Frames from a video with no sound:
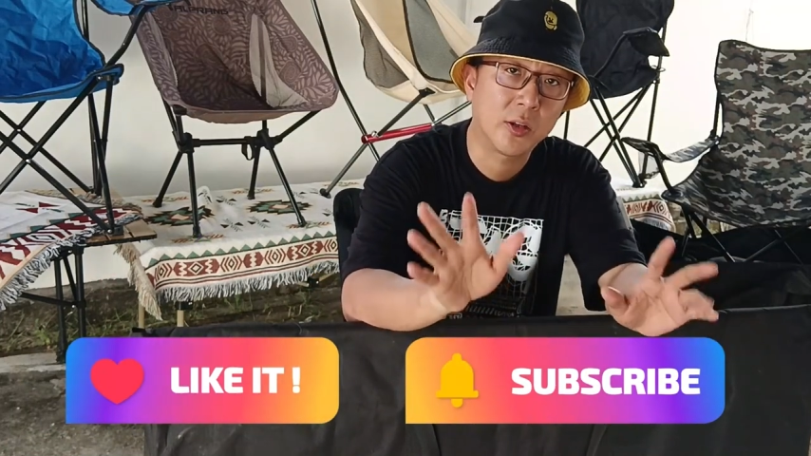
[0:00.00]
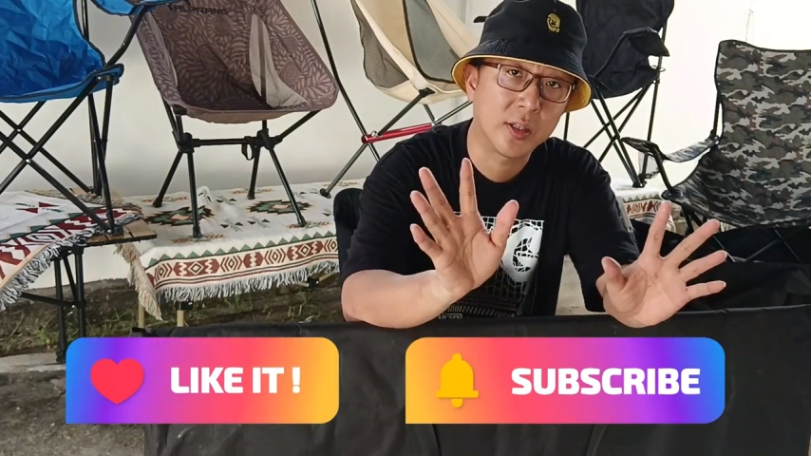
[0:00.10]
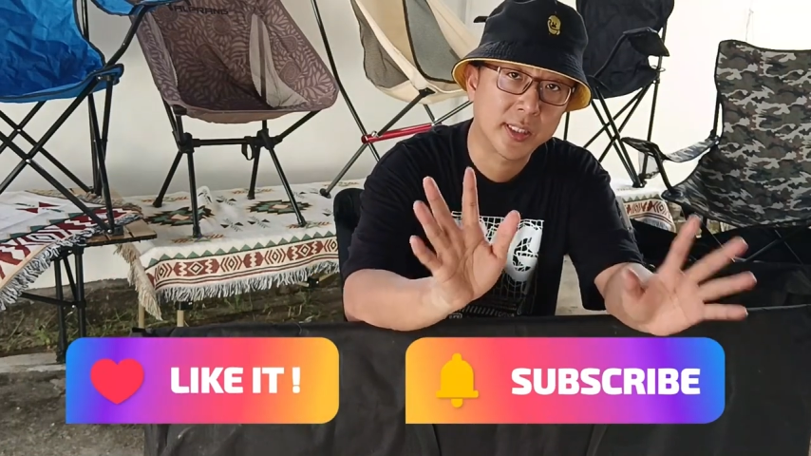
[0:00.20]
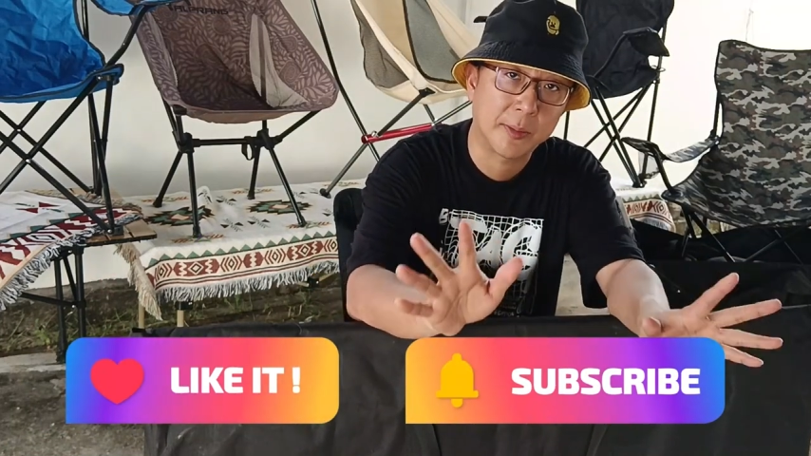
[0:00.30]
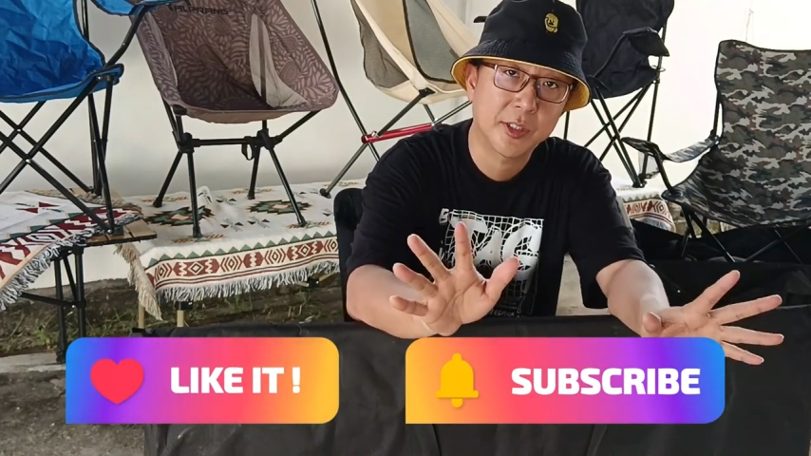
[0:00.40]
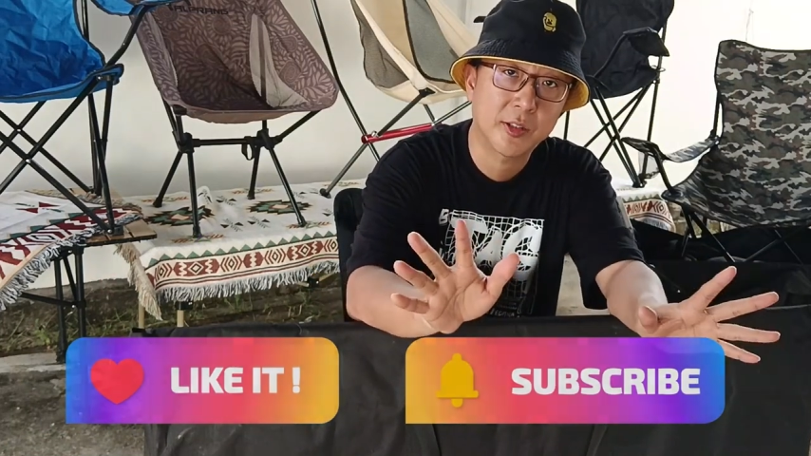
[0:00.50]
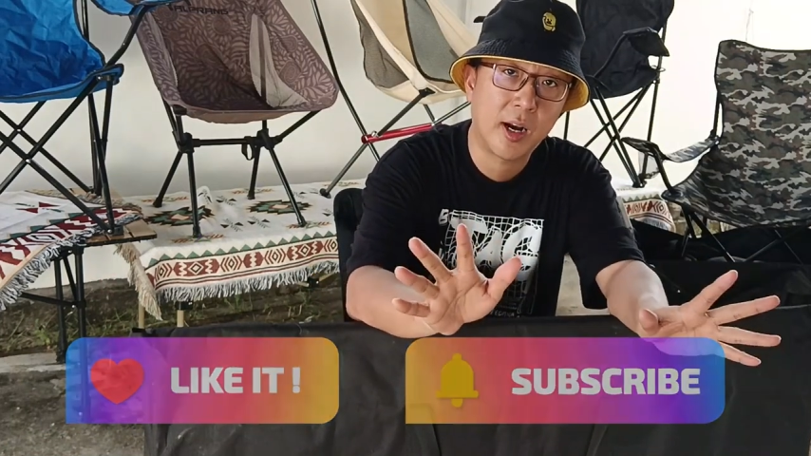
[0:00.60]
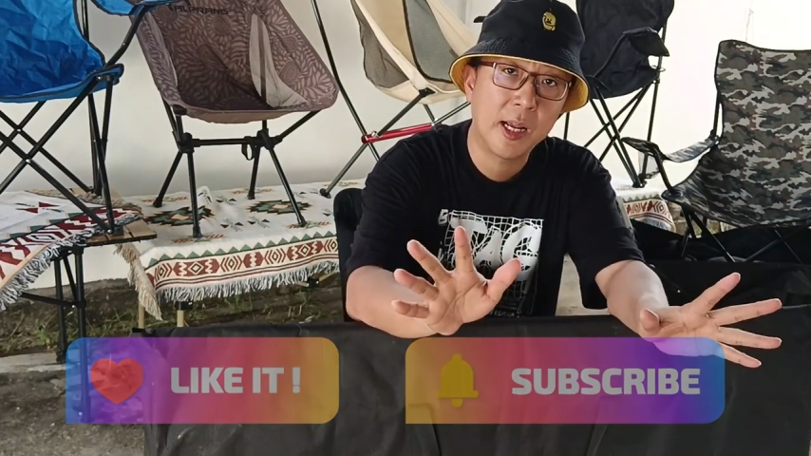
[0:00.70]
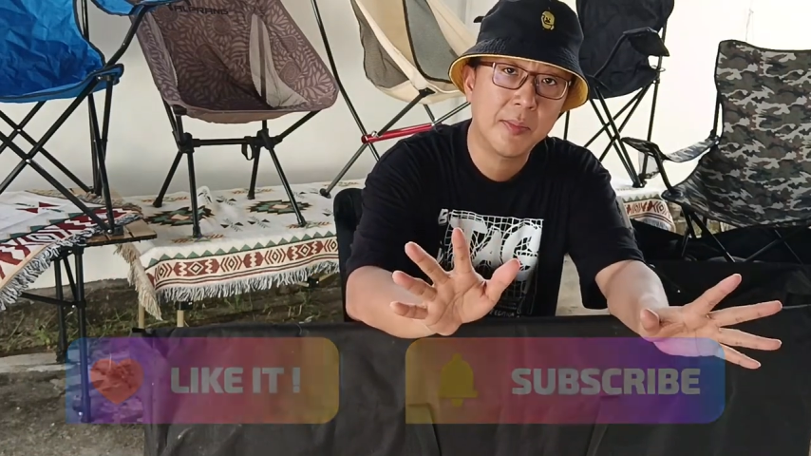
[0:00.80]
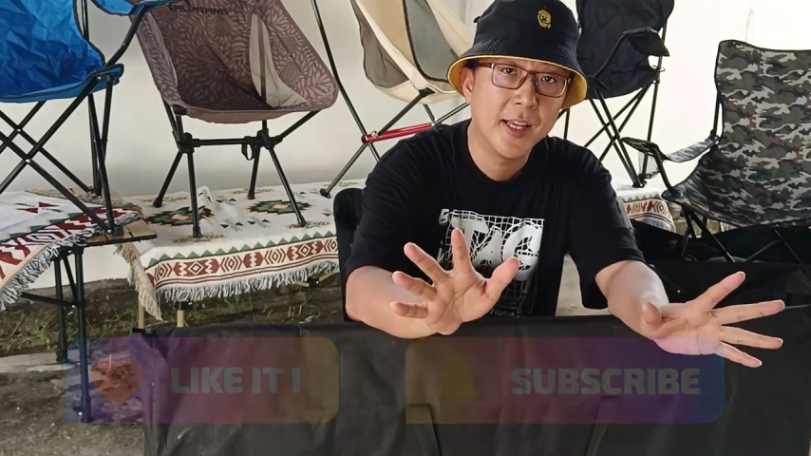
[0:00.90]
tolong
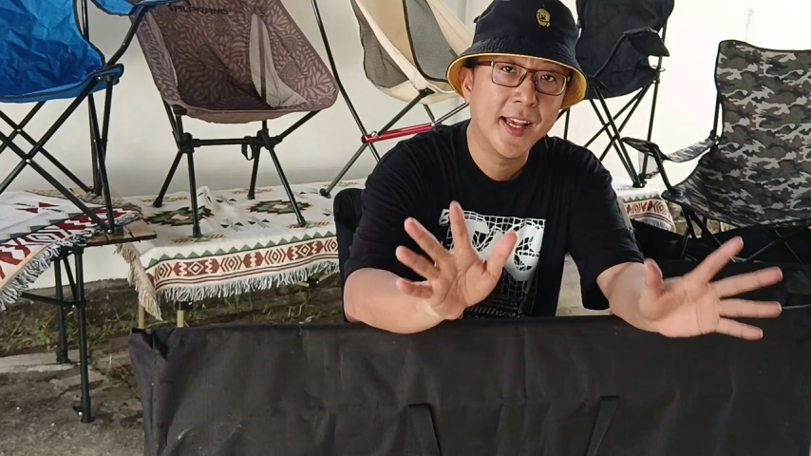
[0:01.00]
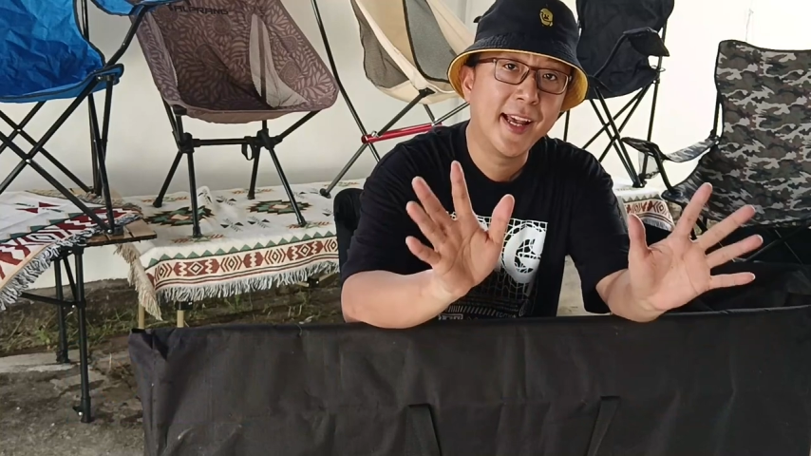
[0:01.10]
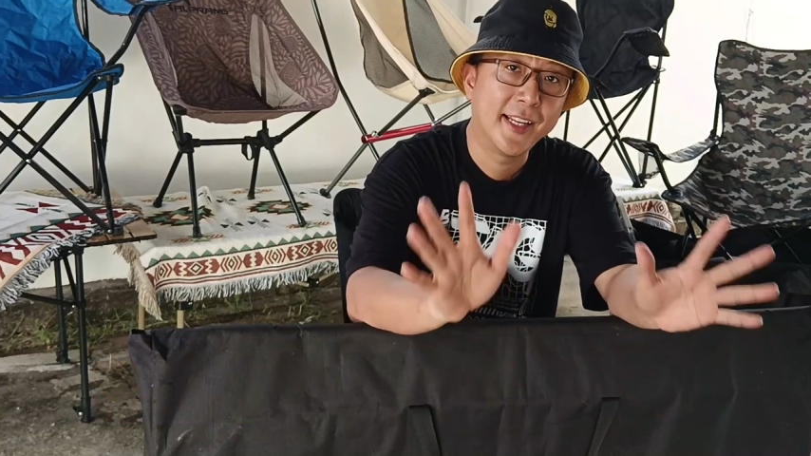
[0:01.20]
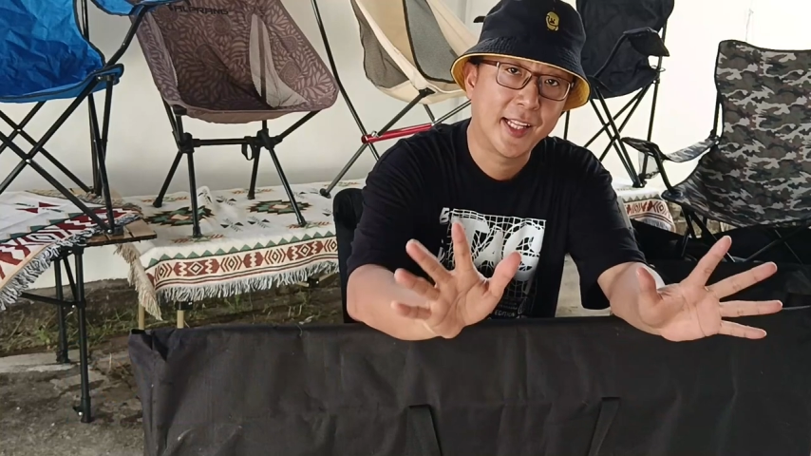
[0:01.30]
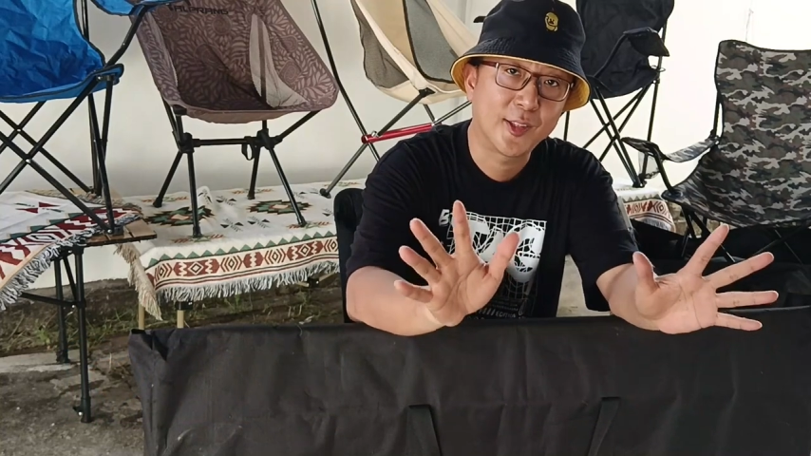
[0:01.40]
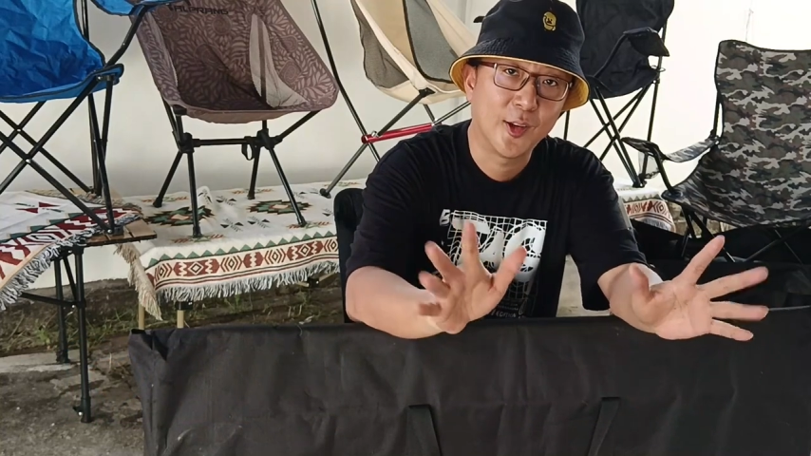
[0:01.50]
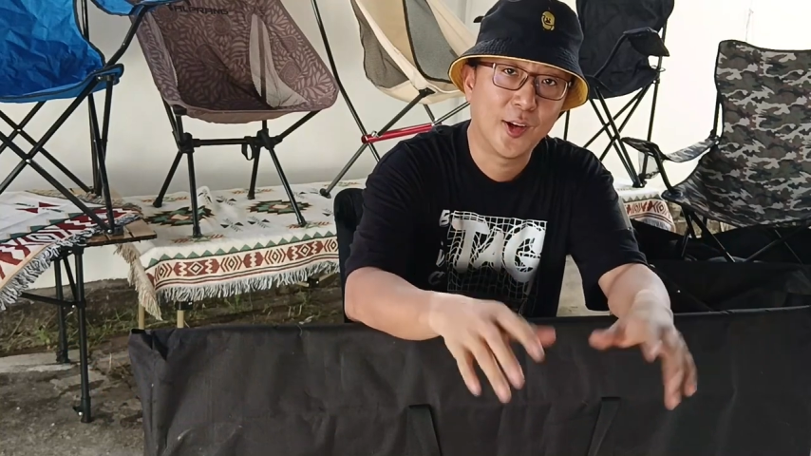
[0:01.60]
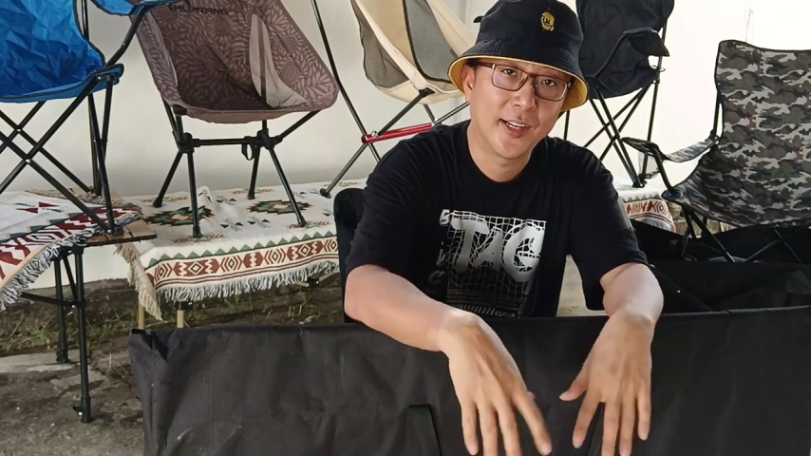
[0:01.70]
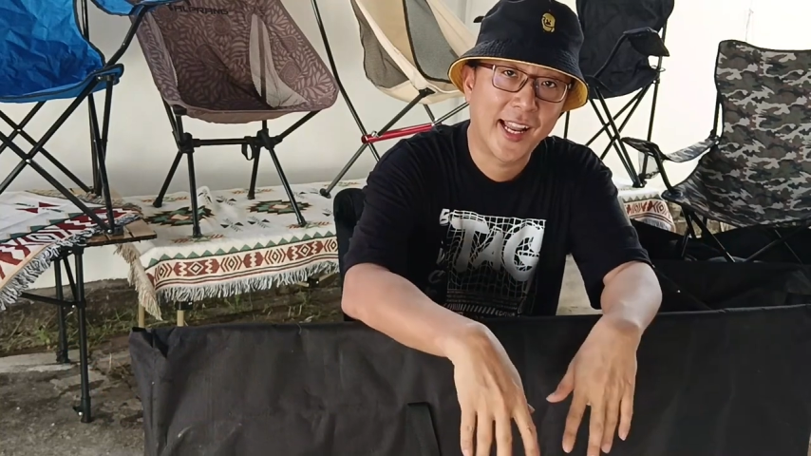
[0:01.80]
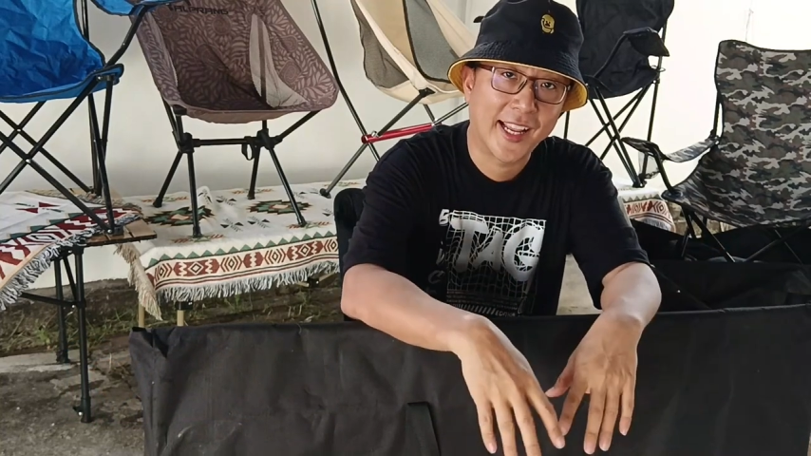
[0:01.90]
subscribe dan
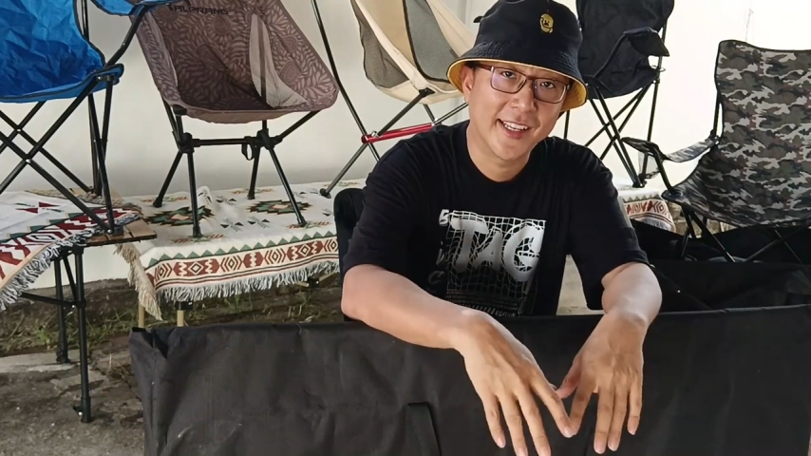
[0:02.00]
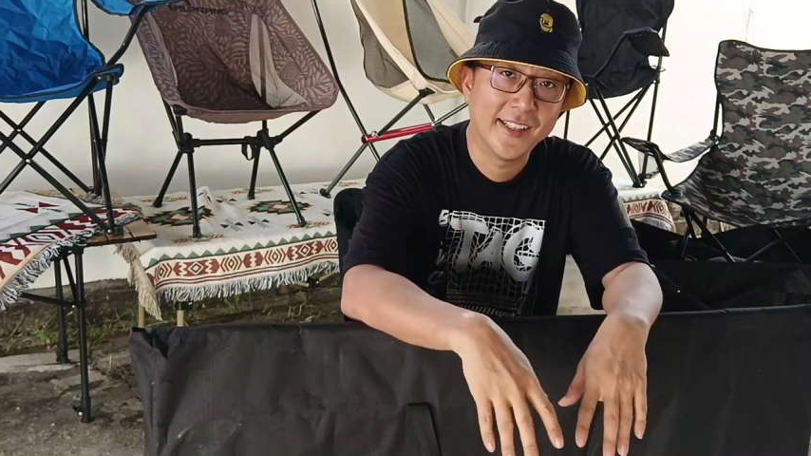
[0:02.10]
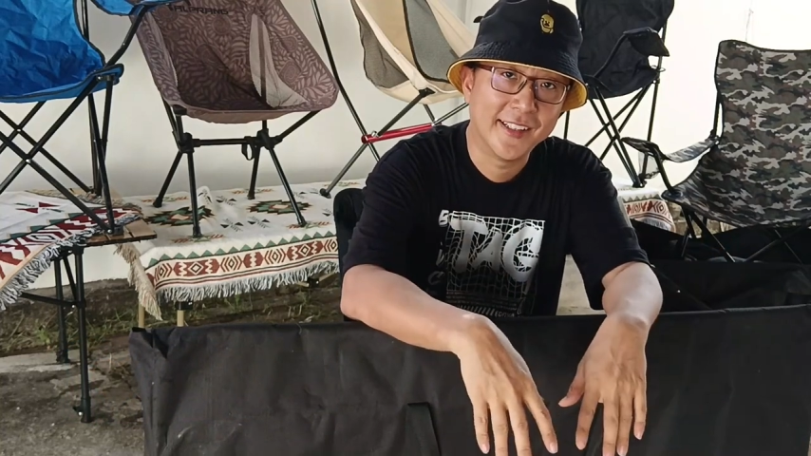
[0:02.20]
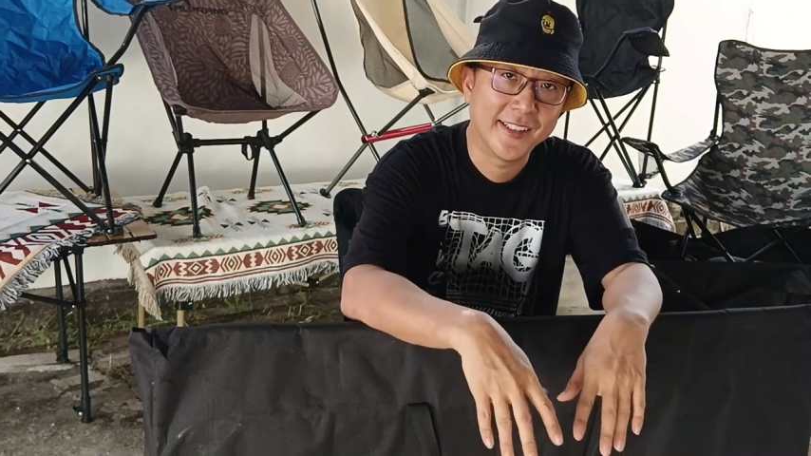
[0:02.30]
tolong like.